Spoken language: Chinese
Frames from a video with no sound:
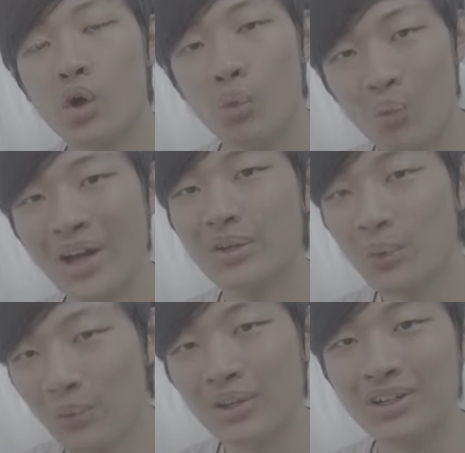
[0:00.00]
玩
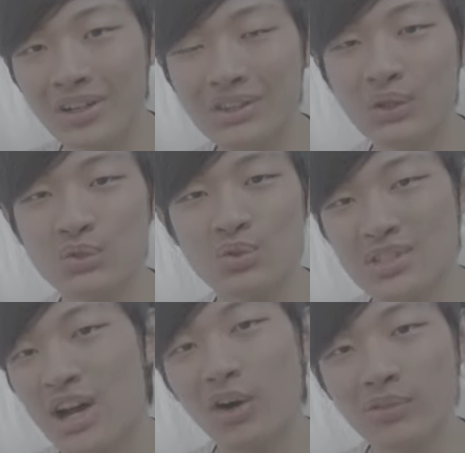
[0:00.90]
过的人都说
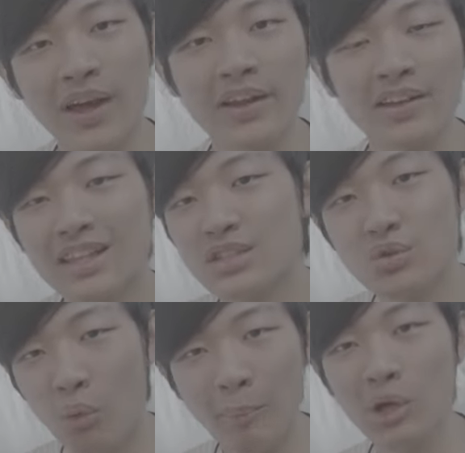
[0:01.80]
超难，但是
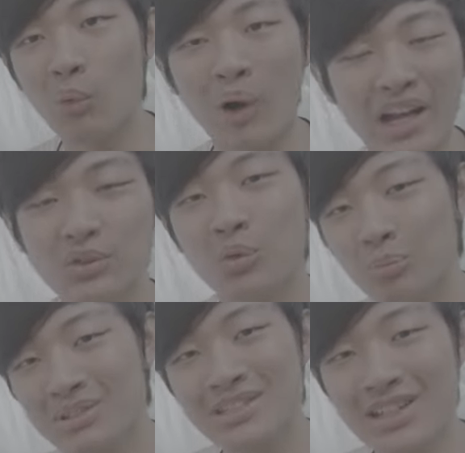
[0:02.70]
我没有玩，我
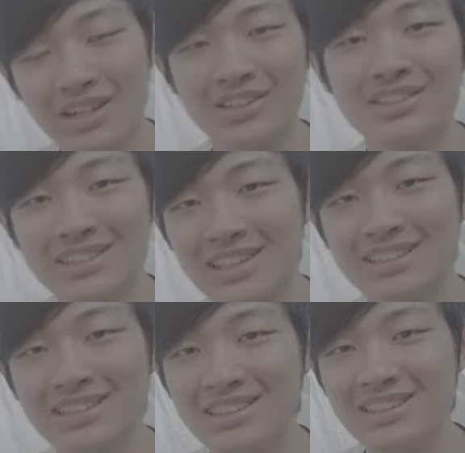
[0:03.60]
不知道。但
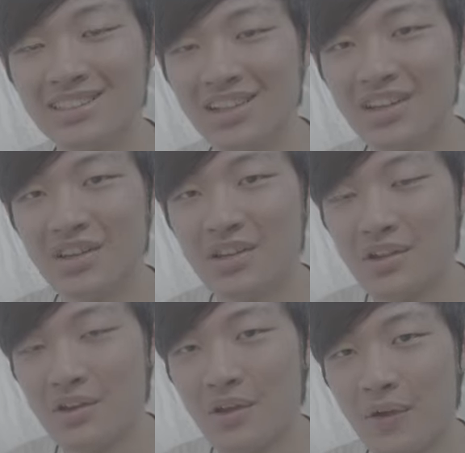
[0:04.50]

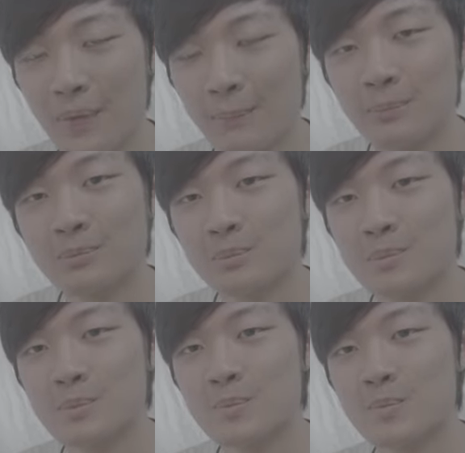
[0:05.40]

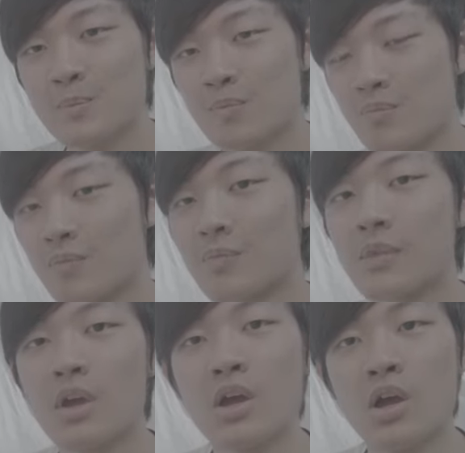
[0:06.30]

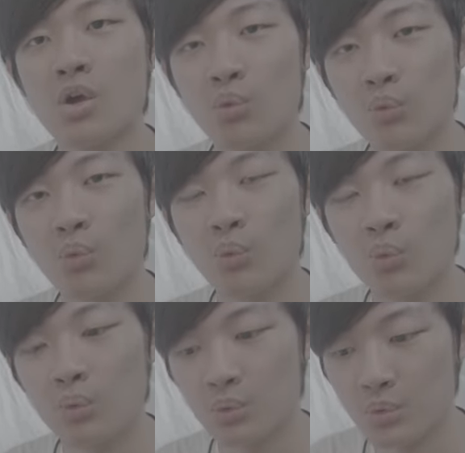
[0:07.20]

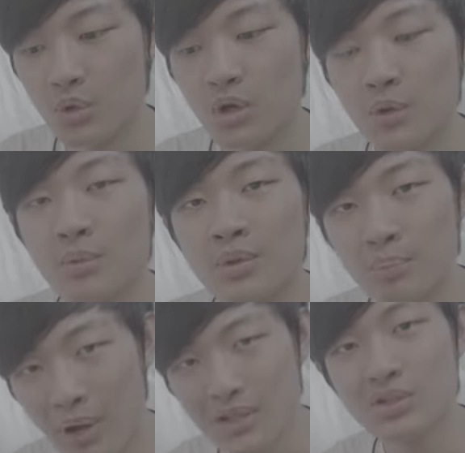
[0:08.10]
是，《
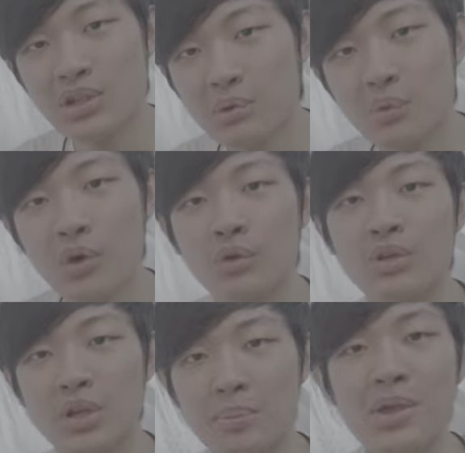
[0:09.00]
Puzzling World》
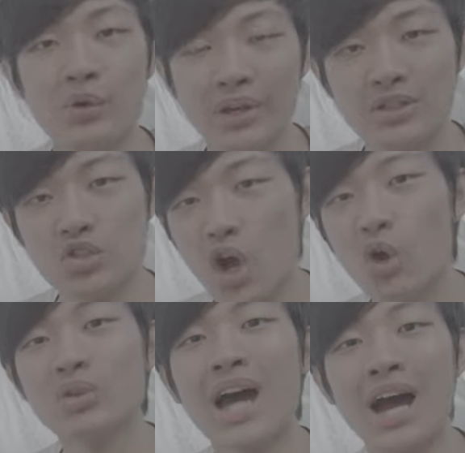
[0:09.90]
里面有一个
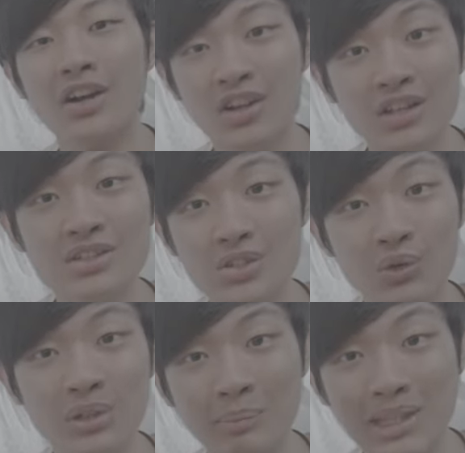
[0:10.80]
超大人走
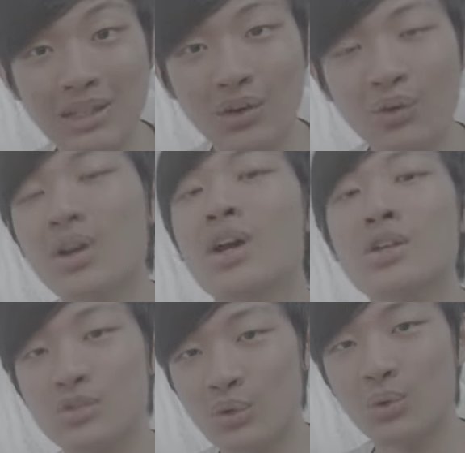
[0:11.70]
的迷宫，
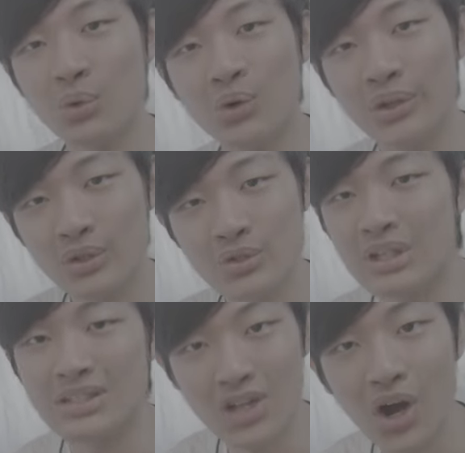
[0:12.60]
走过的都觉
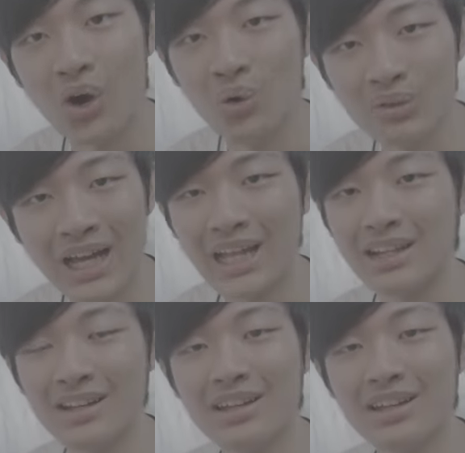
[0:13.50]
得超难。